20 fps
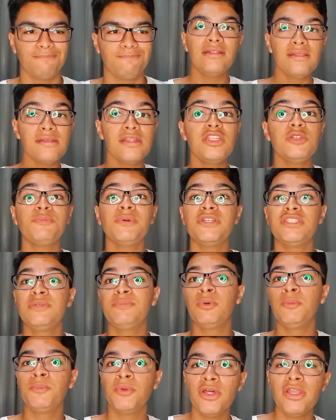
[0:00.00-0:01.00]
Antes da gente partir
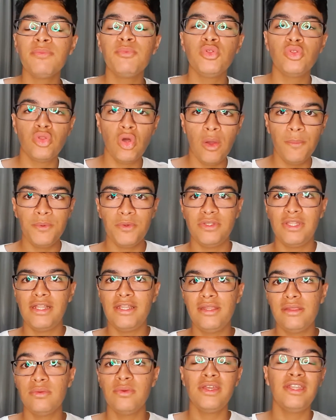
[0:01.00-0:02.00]
pro próximo tópico da
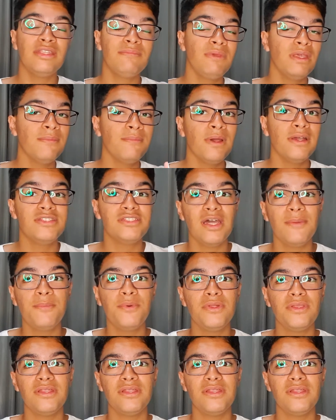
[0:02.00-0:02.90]
lista, eu queria também, já,